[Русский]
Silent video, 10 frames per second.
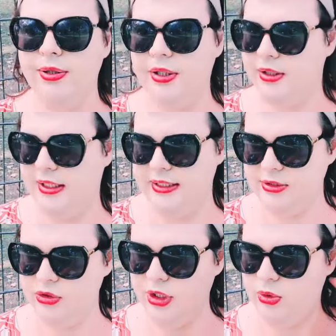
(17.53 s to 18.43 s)
Надо
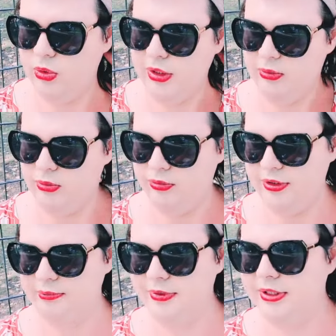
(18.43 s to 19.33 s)
сегодня голову
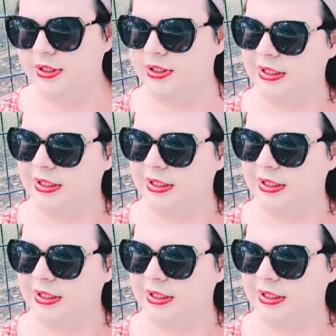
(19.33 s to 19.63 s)
вымыть.